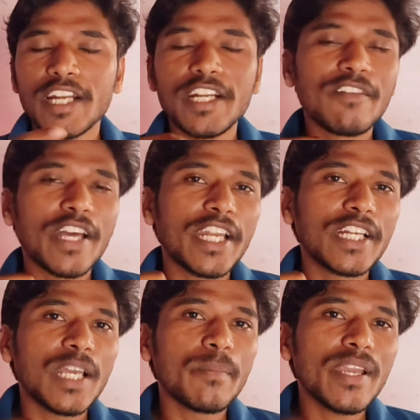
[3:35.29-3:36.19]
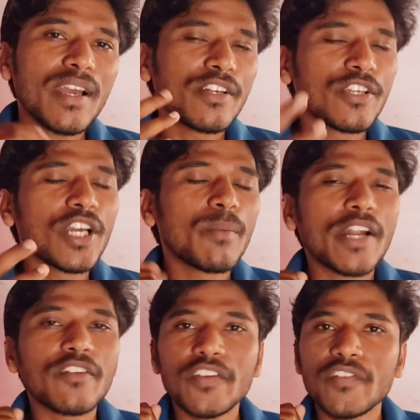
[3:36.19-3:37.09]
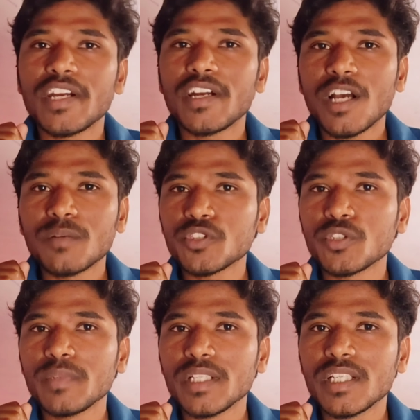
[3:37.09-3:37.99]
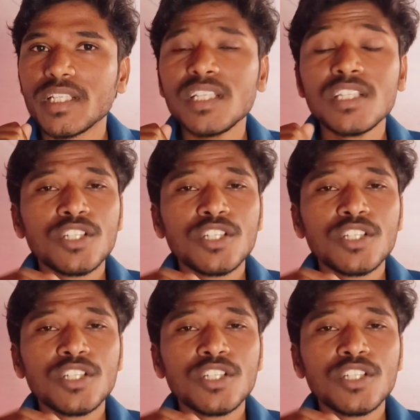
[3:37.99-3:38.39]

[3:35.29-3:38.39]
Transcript: ரெண்டு வேரியண்ட்லேயுமே அண்ட் டியூல் பேண்ட் வைஃபைக்கான ஆப்ஷனுமே இருக்குது